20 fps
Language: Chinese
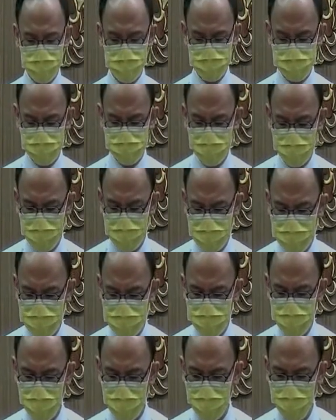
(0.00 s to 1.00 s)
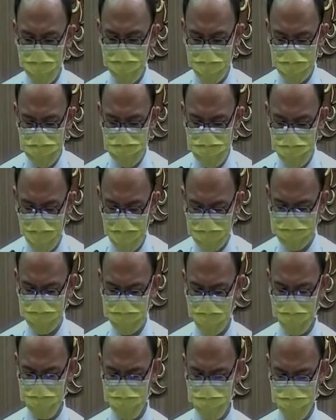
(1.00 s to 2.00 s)
人儿已经往外窜
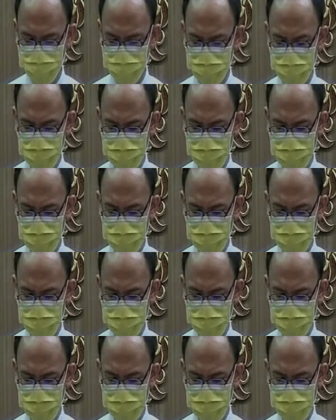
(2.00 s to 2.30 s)
逃了。